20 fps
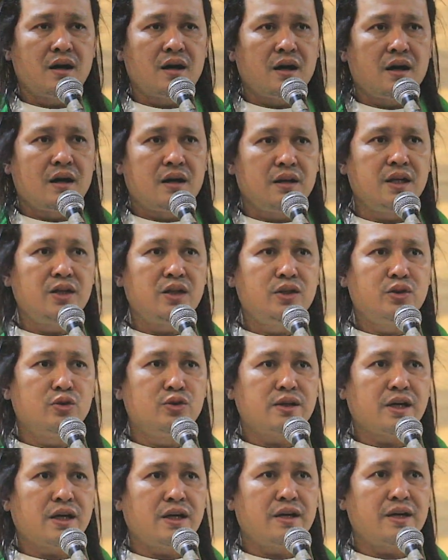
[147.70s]
dito
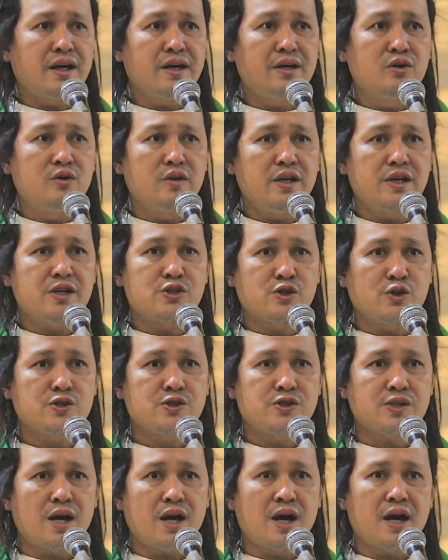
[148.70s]
unta daygon
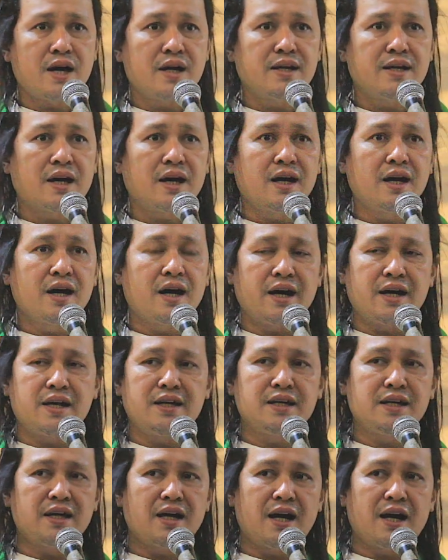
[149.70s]
ang
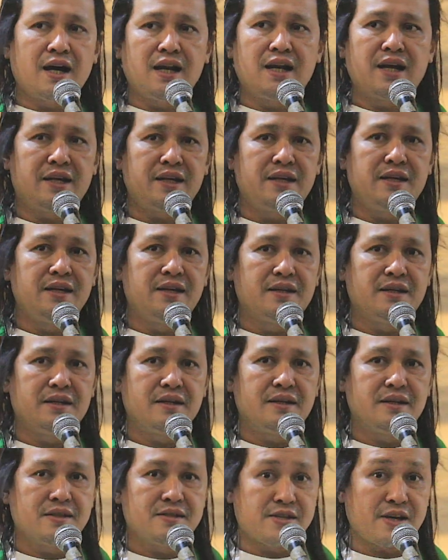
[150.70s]
daghan nga halad
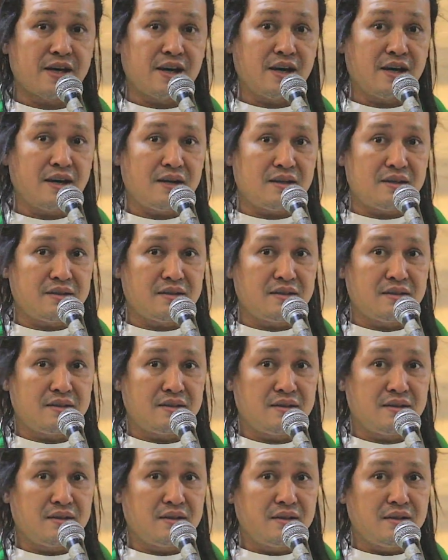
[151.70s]
sa
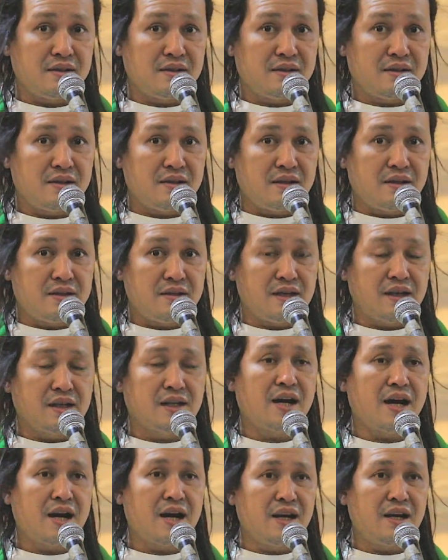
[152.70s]

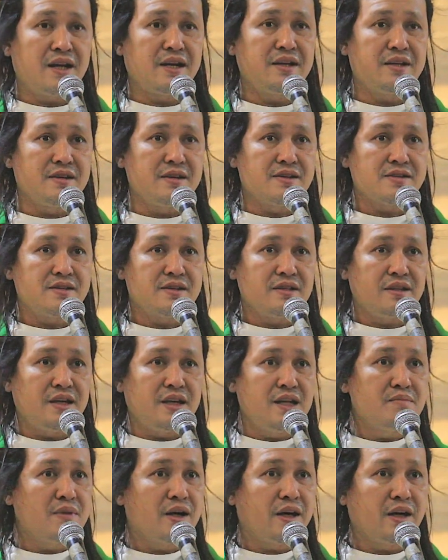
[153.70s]
dagang halad
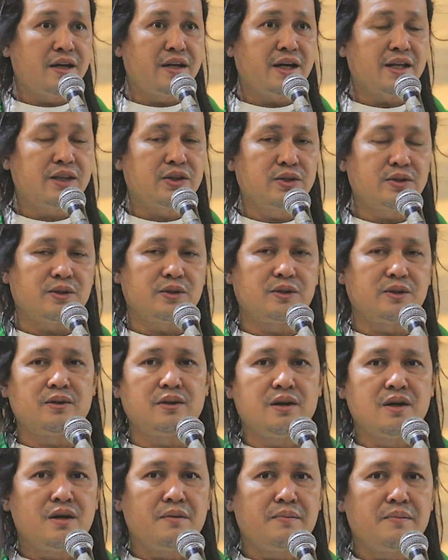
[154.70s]
nini mga dato.
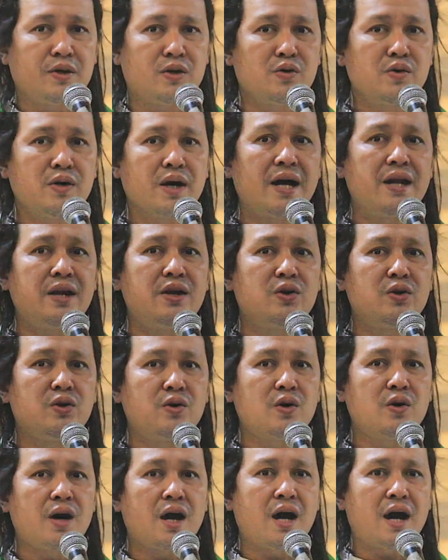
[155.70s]
Pero
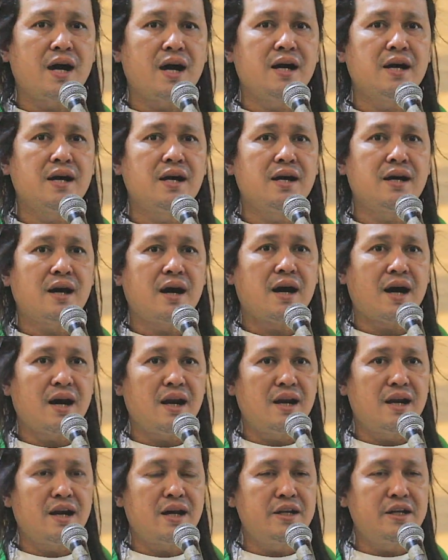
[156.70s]
nganong ang
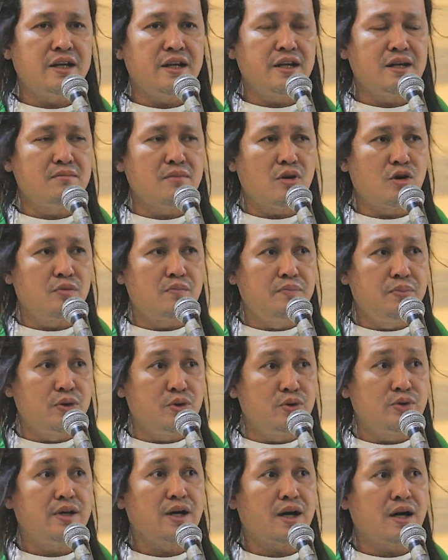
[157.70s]
halad ni ining maong
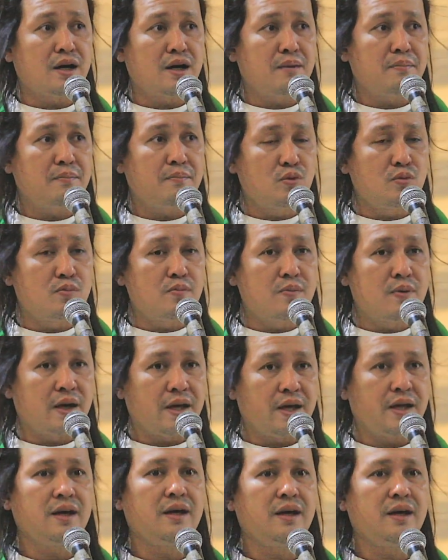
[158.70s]
byuda nga pobre